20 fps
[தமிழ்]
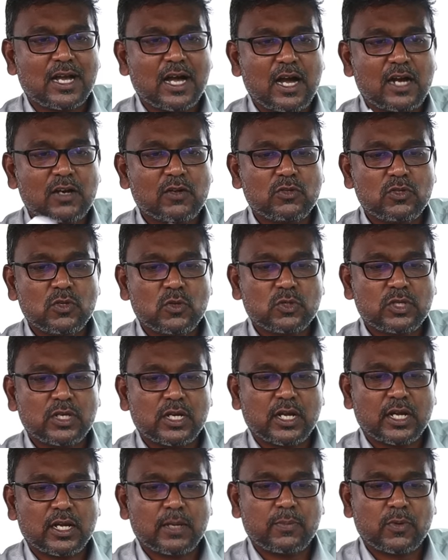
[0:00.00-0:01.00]
கார்டு வந்து
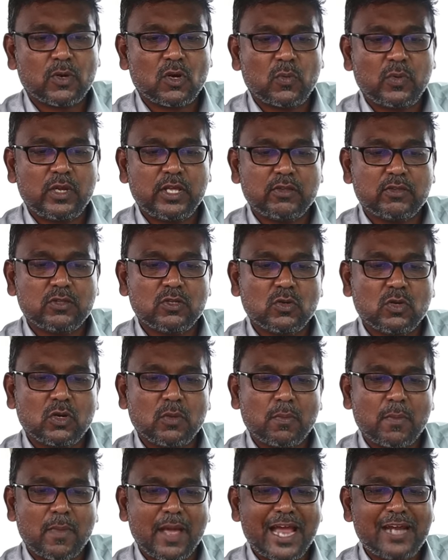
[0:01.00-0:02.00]
கொடுத்துருக்காங்க ப்ராப்ளி இது வந்து
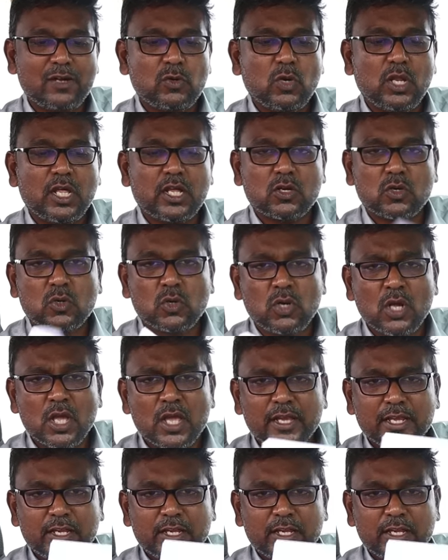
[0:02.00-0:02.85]
ஒரு மேனுவலாக இருக்கும்